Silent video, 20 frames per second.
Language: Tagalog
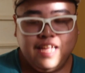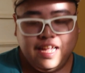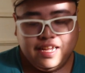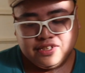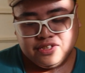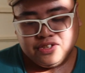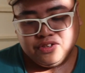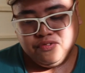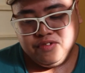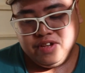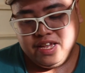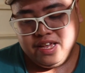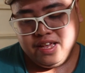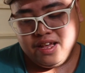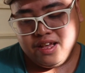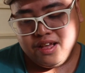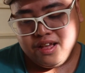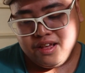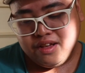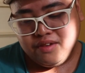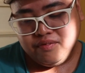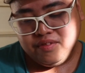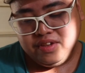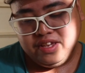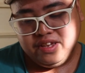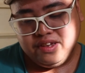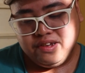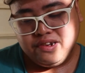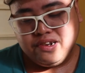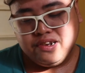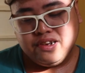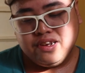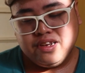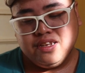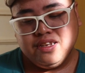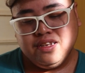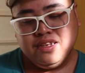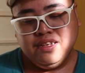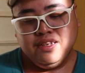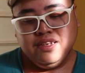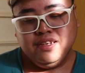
Next, we have here